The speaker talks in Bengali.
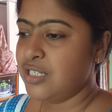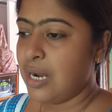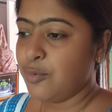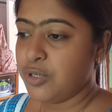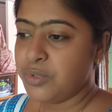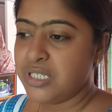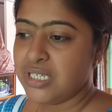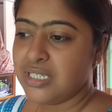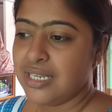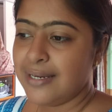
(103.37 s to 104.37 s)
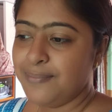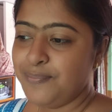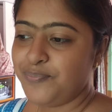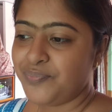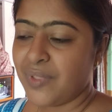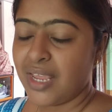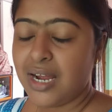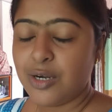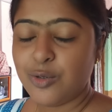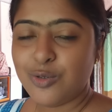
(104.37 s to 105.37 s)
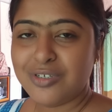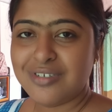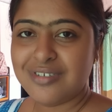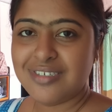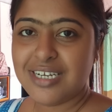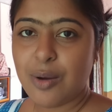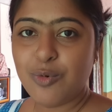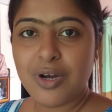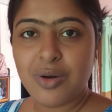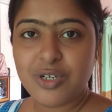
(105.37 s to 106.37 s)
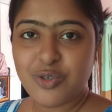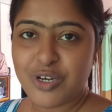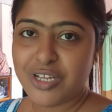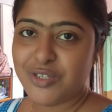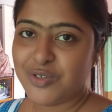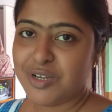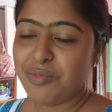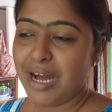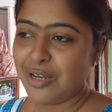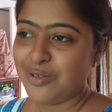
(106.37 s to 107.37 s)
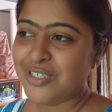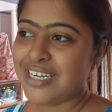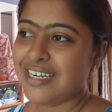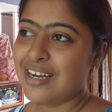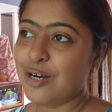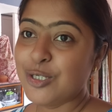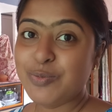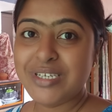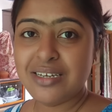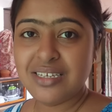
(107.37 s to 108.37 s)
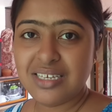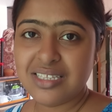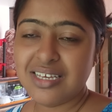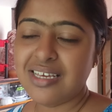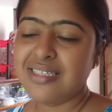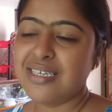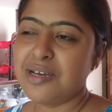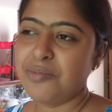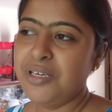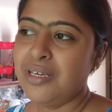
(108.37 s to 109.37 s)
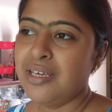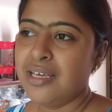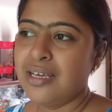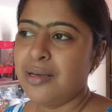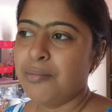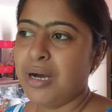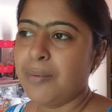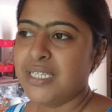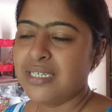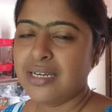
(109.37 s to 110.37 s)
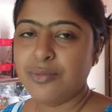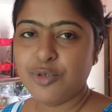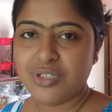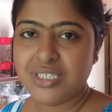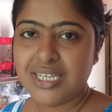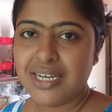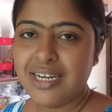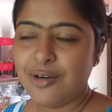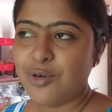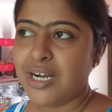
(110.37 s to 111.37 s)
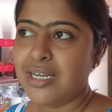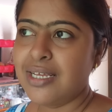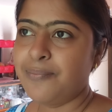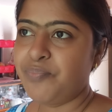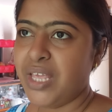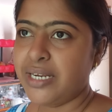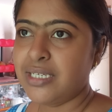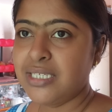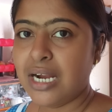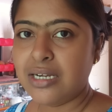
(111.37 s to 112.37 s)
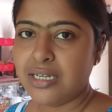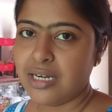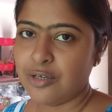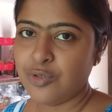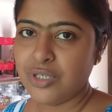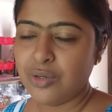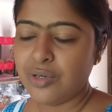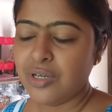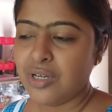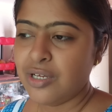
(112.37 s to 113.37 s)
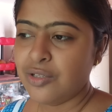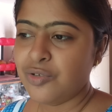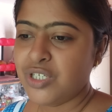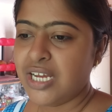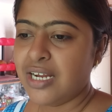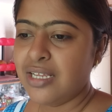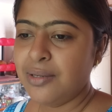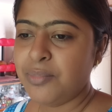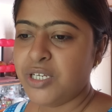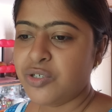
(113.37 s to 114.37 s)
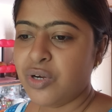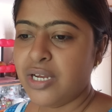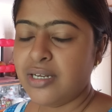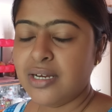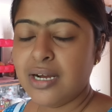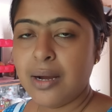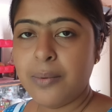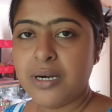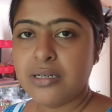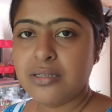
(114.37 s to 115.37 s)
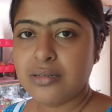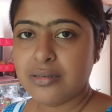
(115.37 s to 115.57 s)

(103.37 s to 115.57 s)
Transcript: সাবুটা ভিজিয়েছিলাম কারণ সাবু খাওয়া শরীরের জন্য ভালো সেটা হসপিটালে গিয়ে দেখেছি আমি বাবা যেখানে ভর্তি ছিলেন না ওখানে একটা চাট টাঙানো ছিল তো সেখানে বেশ কয়েকটা খাবার